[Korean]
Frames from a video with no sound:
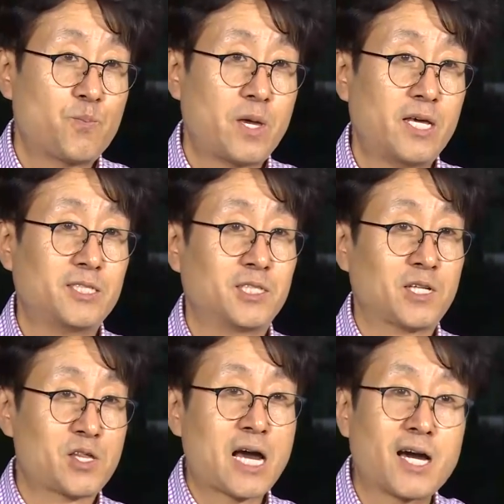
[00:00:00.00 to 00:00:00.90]

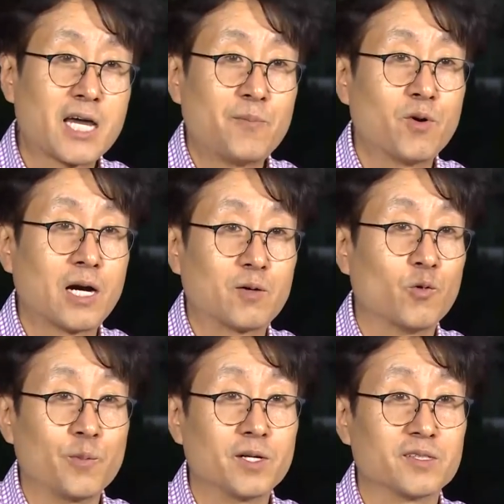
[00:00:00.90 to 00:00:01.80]
베이징이나 상하이 한 번
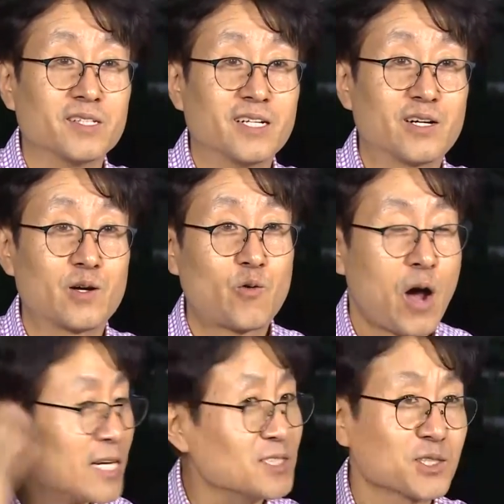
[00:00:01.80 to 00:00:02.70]
가보면
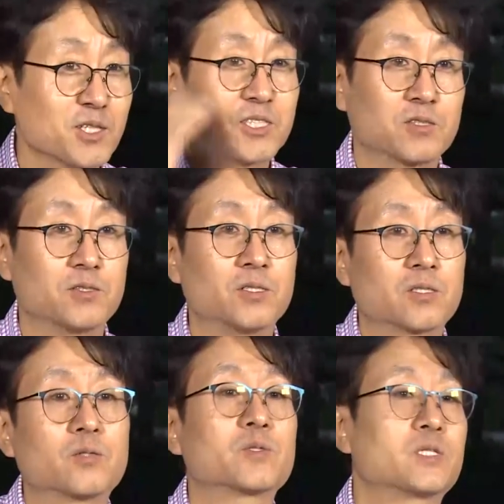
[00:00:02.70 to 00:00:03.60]
확 느껴지거든요.
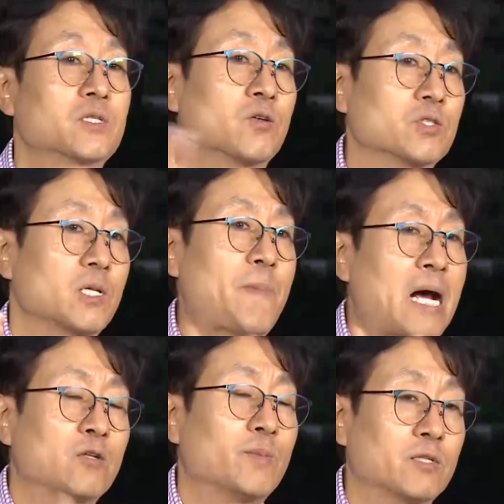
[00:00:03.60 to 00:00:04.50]
그럼 그런 것들이
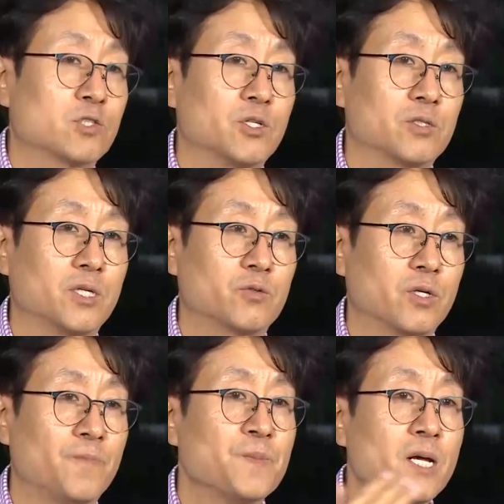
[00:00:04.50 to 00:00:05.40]
바로바로 바로 기억이
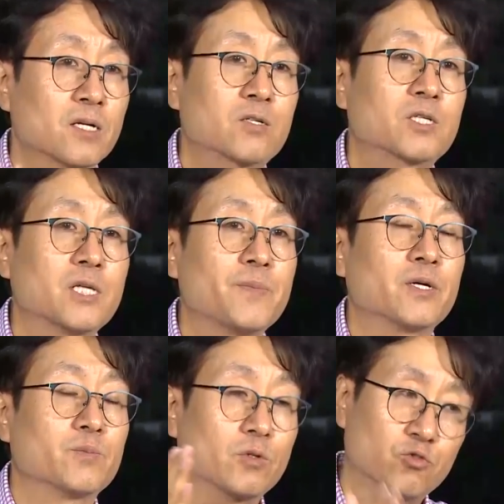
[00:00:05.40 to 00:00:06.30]
되고요. 그렇게
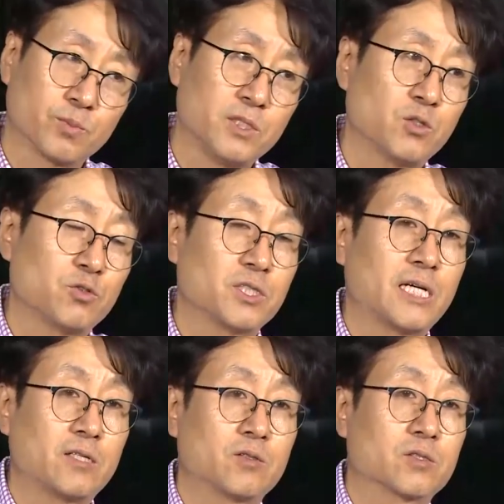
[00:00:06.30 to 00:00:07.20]
되면 뭐
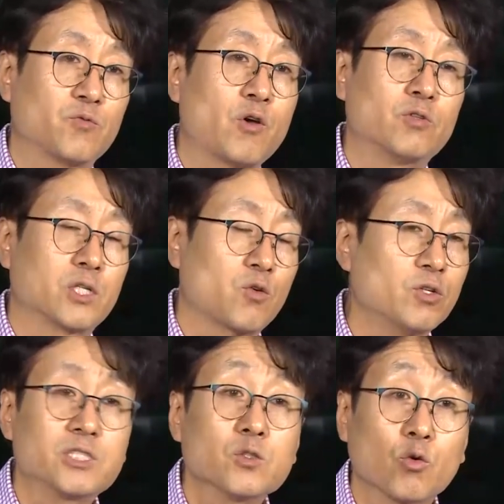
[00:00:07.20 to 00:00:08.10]
국민소득이나 이런 것도 외울 때도
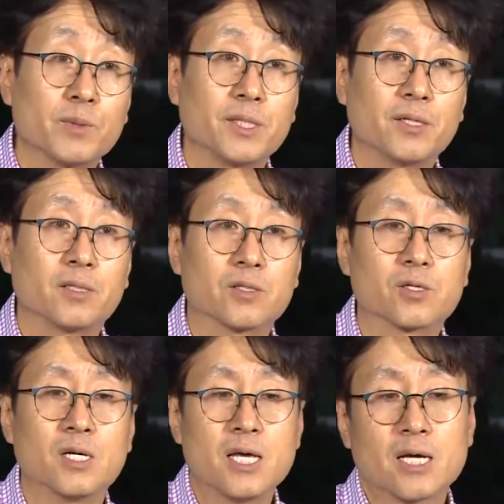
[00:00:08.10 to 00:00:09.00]
훨씬 도움이 돼요.
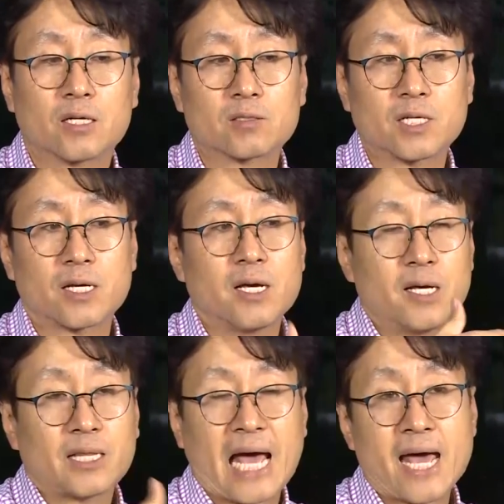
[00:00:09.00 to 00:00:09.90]
그래서 그렇게
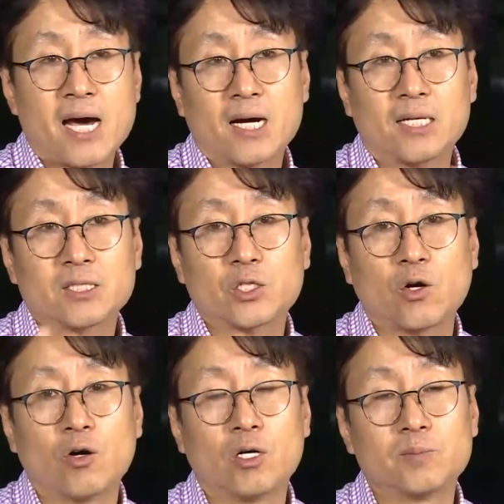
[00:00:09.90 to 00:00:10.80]
다양한
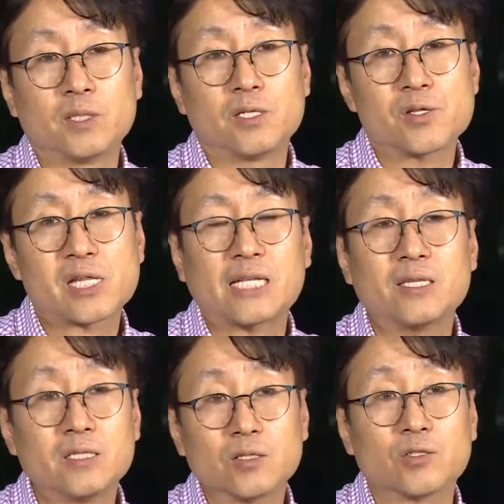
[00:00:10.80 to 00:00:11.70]
경험을
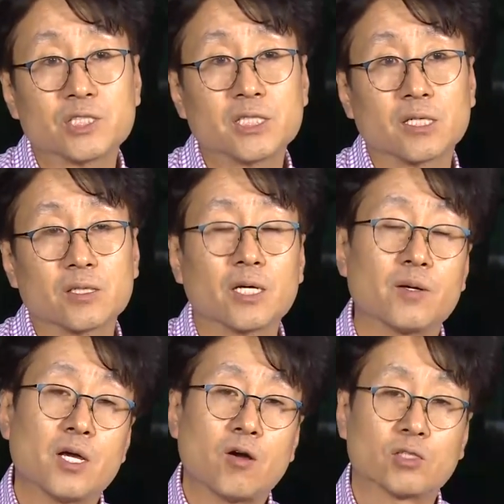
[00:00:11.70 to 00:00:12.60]
쌓는 것이 근데
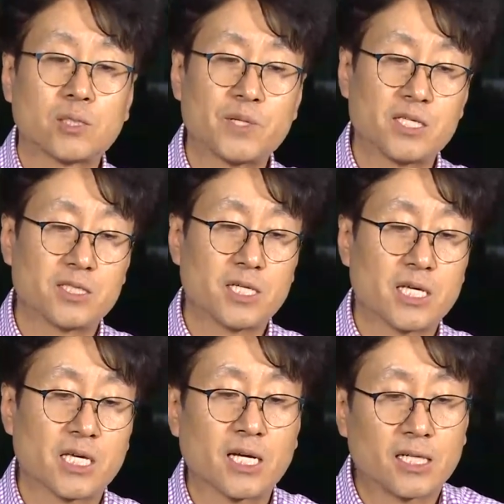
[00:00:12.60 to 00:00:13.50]
어차피 이제
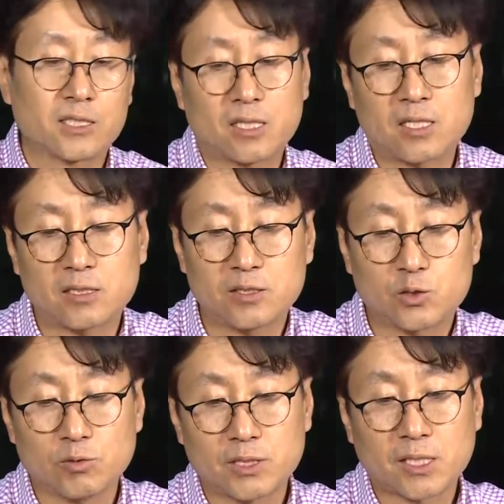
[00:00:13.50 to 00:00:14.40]
인간이라는
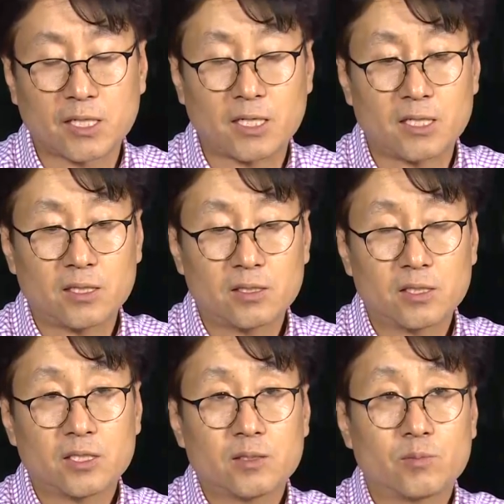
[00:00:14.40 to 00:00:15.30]
존재가
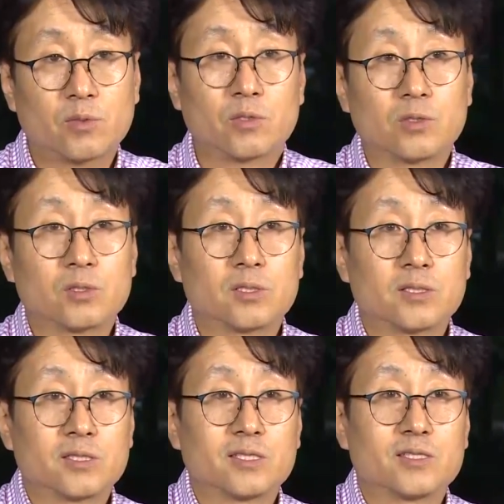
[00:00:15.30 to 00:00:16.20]
뭐
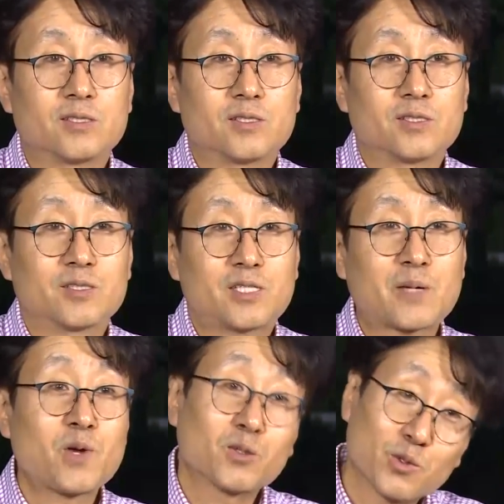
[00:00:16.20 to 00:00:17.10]

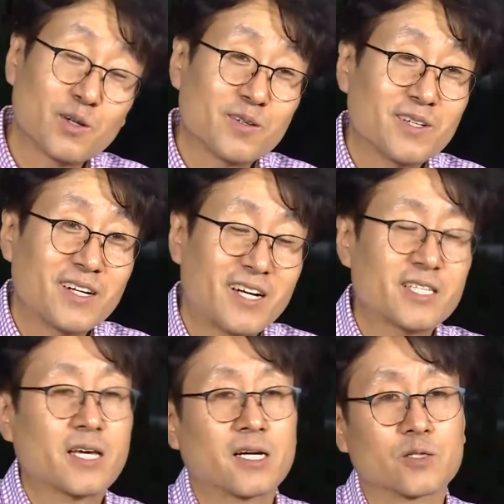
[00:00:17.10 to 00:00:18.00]
생명도
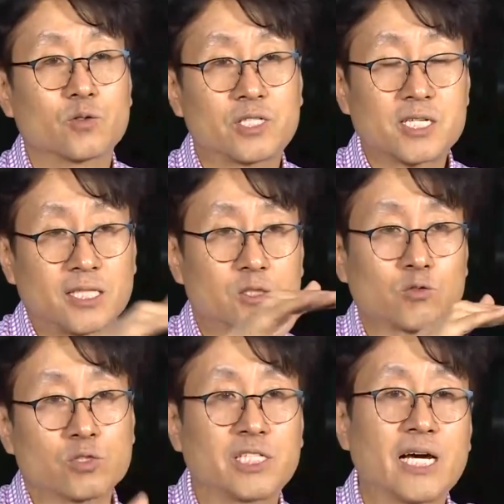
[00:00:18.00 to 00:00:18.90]
한계가 있고
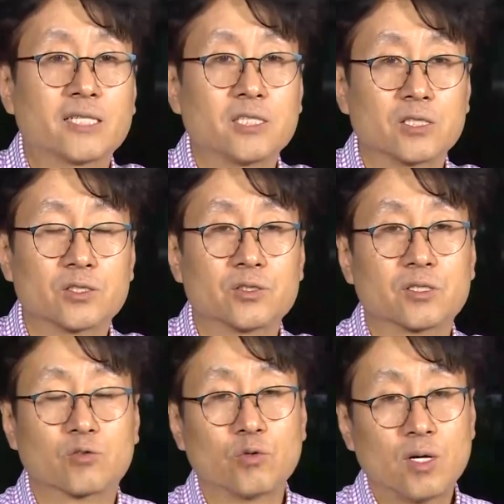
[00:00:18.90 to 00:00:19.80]
시간적으로 제한이
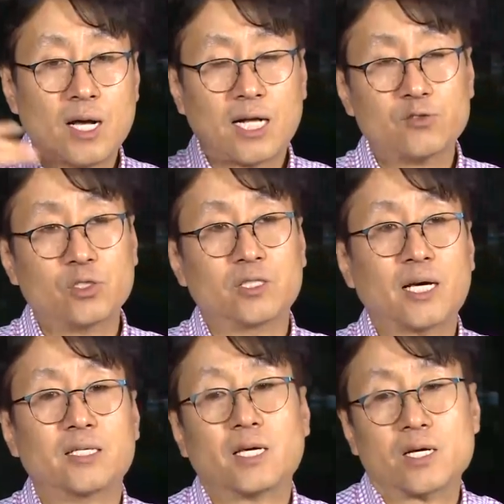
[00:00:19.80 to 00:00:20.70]
있고 할 수 있는
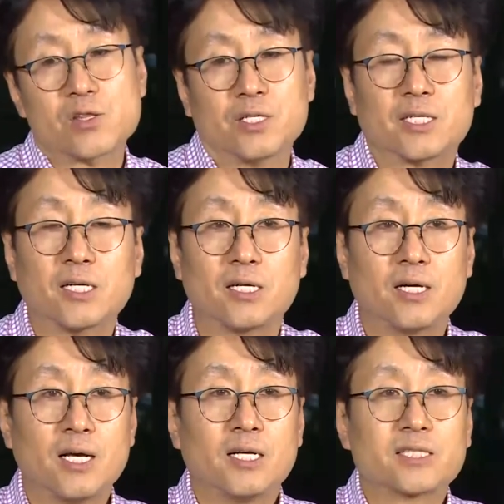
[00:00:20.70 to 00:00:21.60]
게 한계가 있으니까
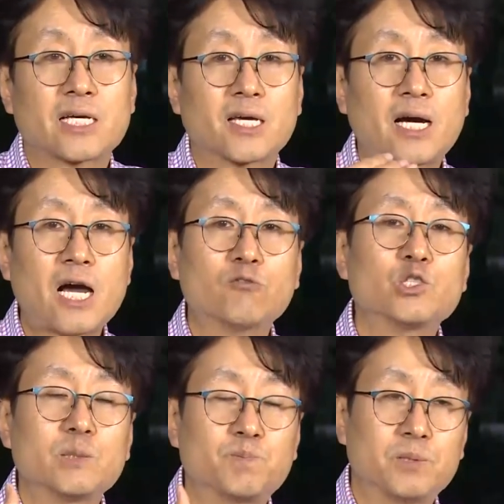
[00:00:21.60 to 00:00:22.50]
자기가
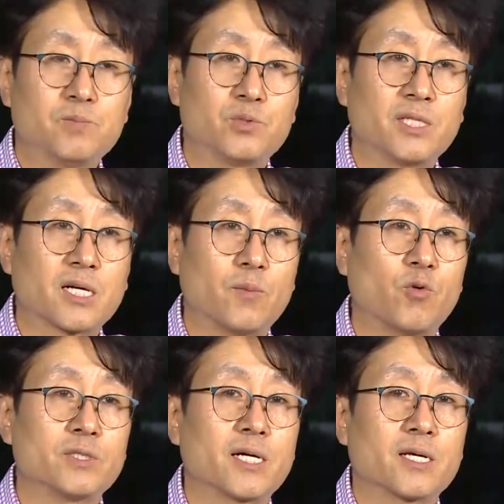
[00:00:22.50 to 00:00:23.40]
하고 싶은 분야가
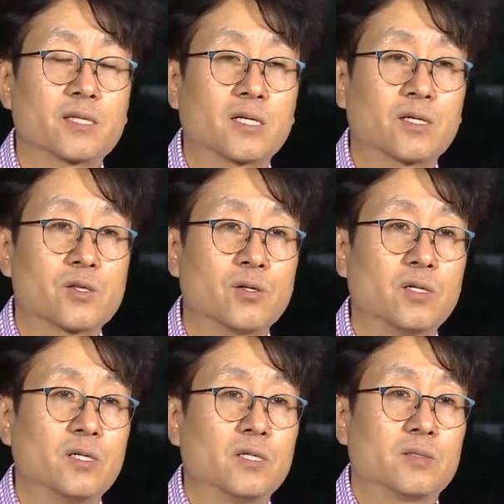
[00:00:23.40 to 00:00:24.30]
뭐냐에
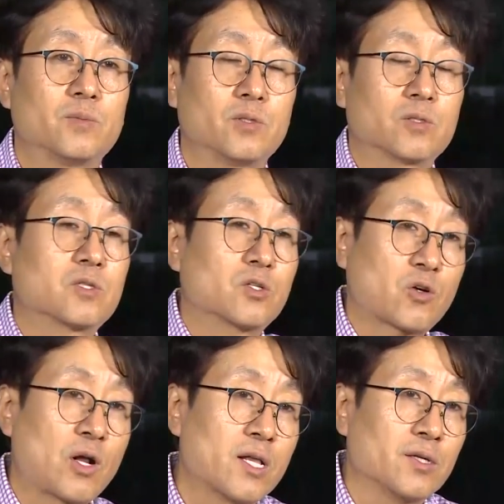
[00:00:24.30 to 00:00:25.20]
따라서 뭐
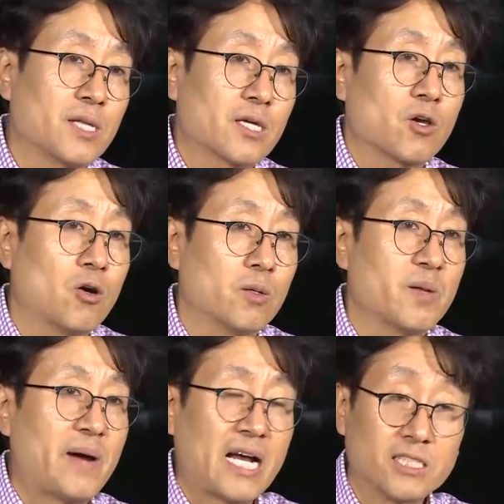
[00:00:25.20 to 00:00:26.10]
관련된
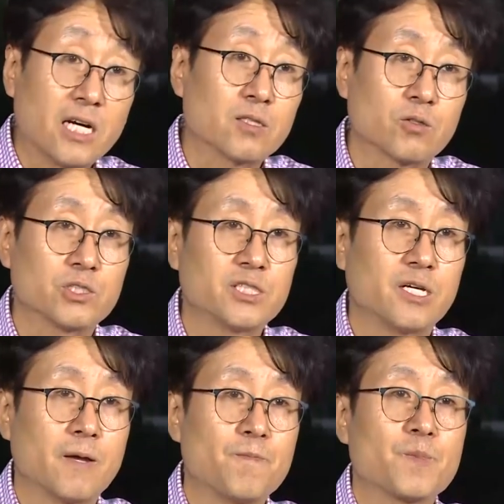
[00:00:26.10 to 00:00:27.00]
경험을 많이 하는
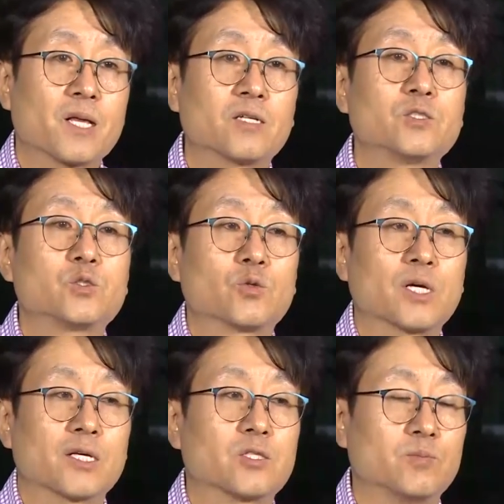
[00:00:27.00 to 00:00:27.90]
것이
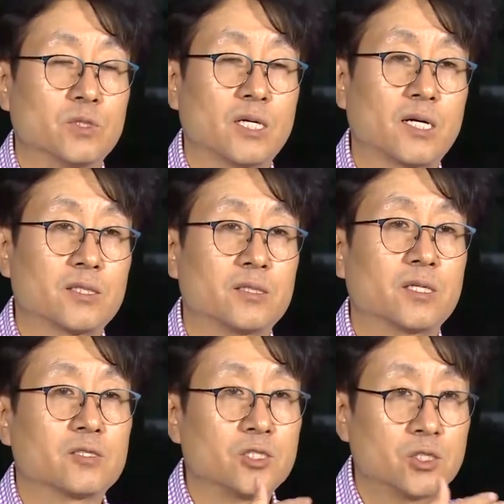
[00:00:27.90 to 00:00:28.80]
그쪽에 전문가가
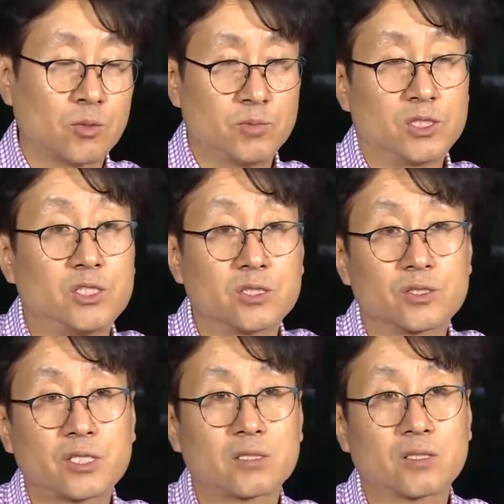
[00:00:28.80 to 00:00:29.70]
된다든지 전문 지식을
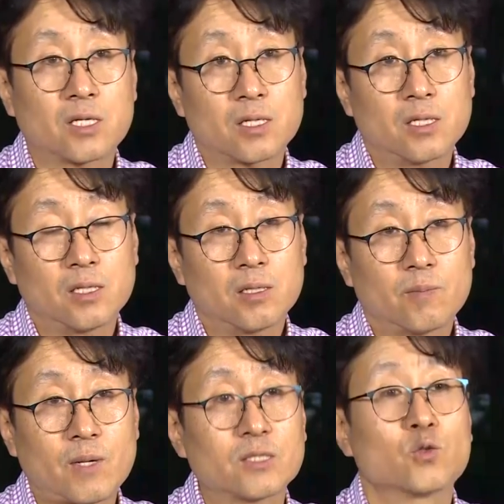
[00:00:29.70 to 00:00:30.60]
쌓는데
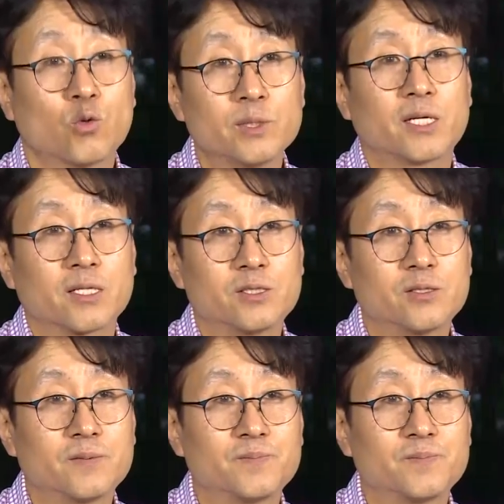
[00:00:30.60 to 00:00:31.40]
많은 도움이 되겠죠.